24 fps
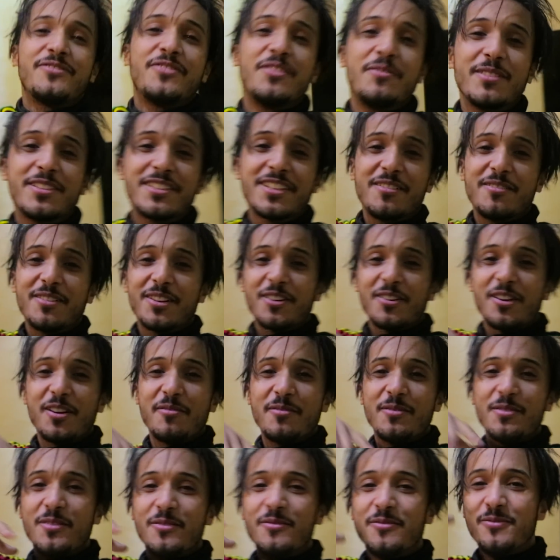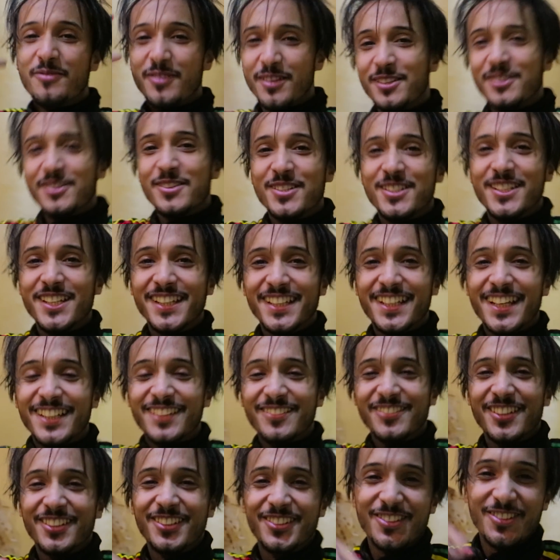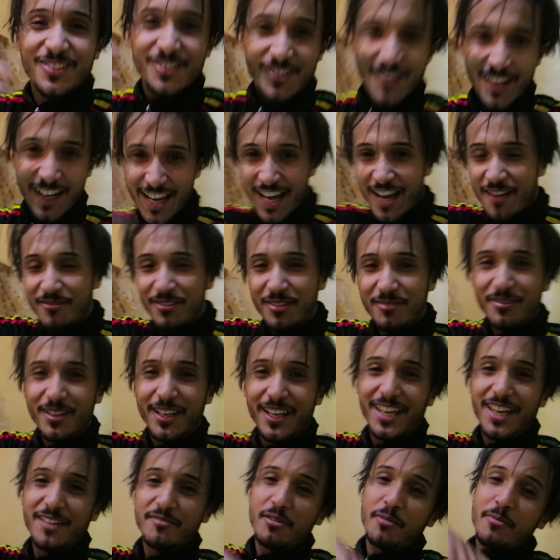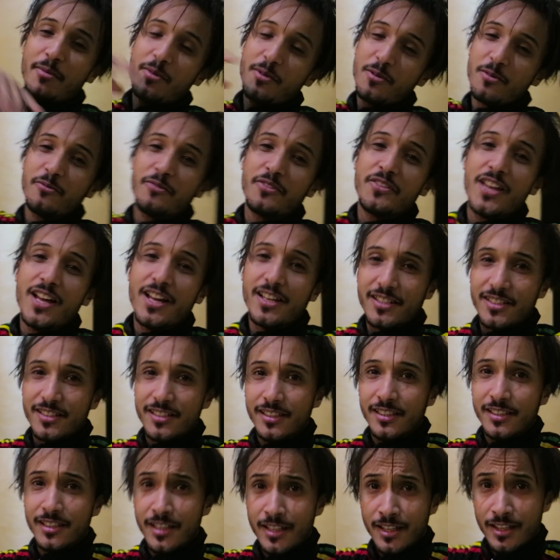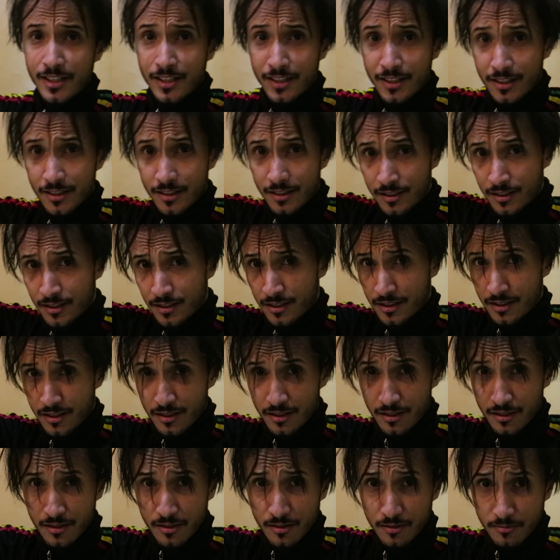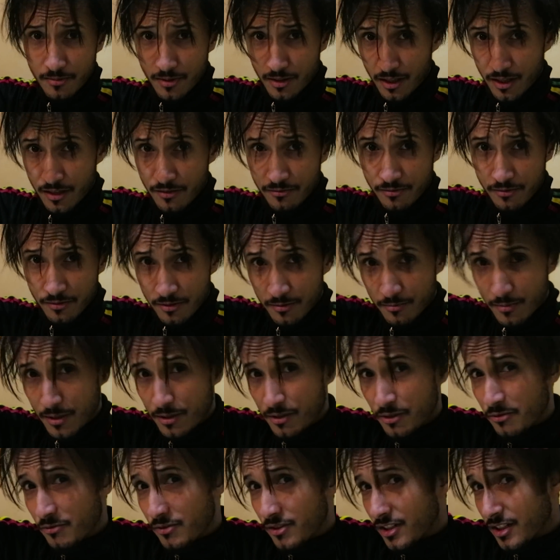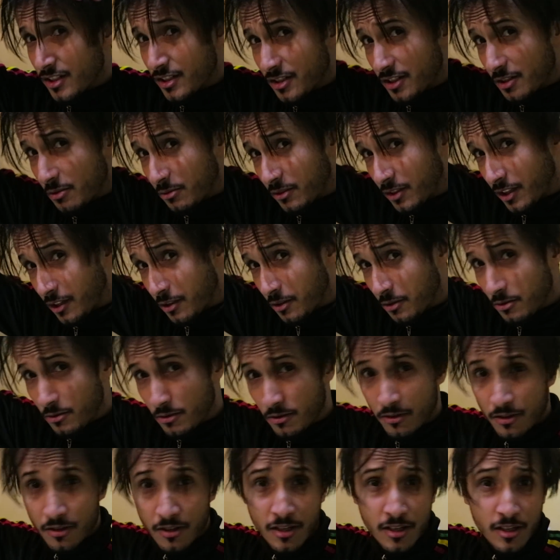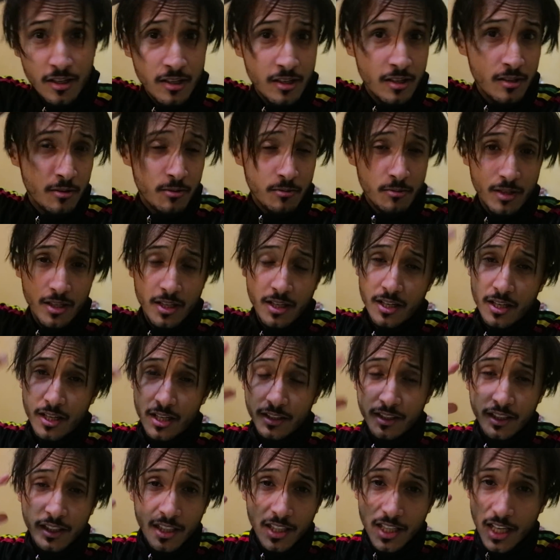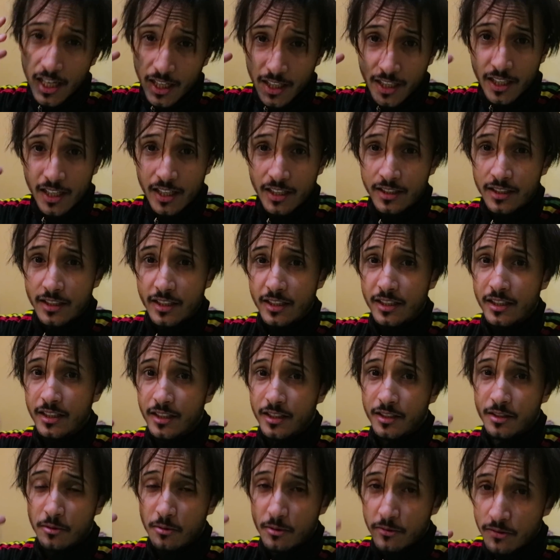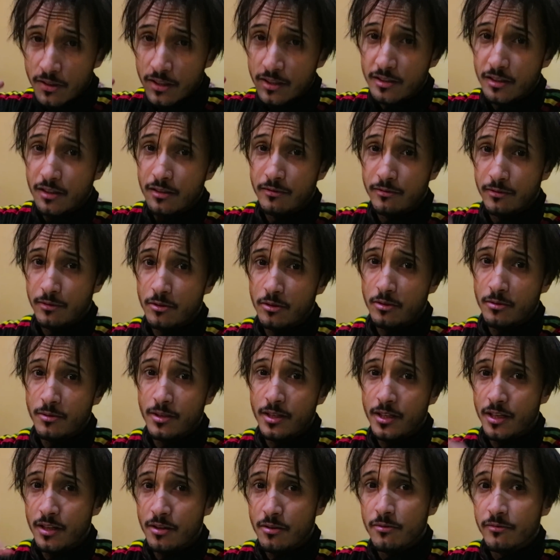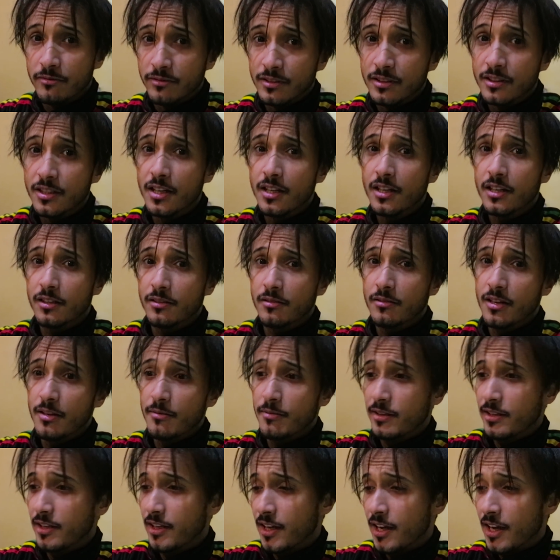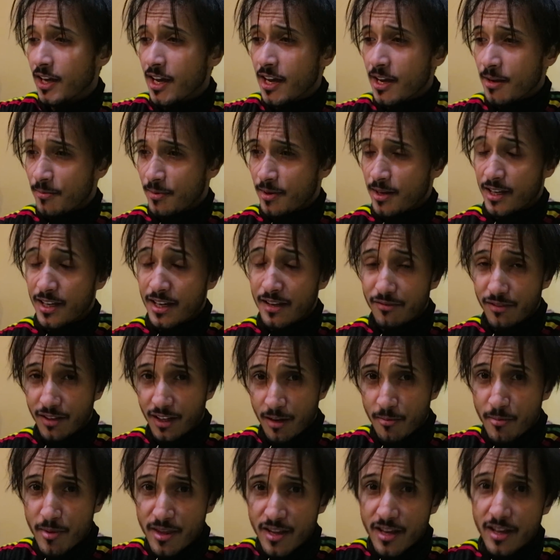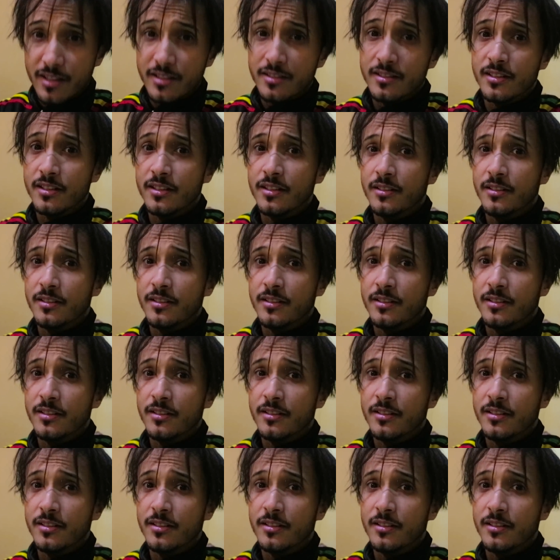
لا فامي السلام عليكم مرحبا بكم في فيديو جديد كنتمنى تكونوا كاملين بخير مرحبا بكم في نهار جديد ما تخافوش ما تشوفوش هذا الشيء وتخلعوا ولا هذه هي الحقيقه ديالي هذا هو فيصل فلوك اللي كيكون في الدار ولا اللي كيفيق من النعاس